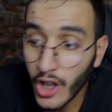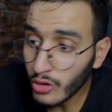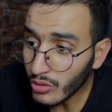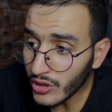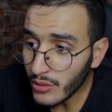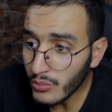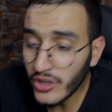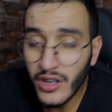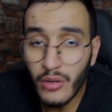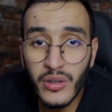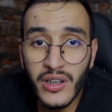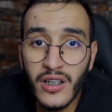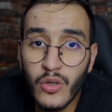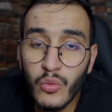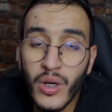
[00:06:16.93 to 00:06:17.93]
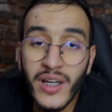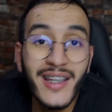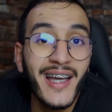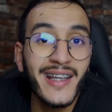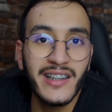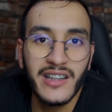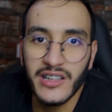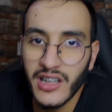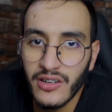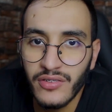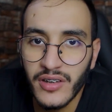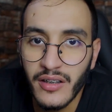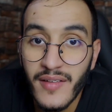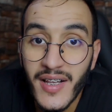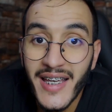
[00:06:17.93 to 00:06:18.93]
دونك المحتوى ديالي هو هذا غادي نعطي
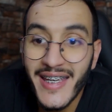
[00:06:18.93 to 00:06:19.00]
فيه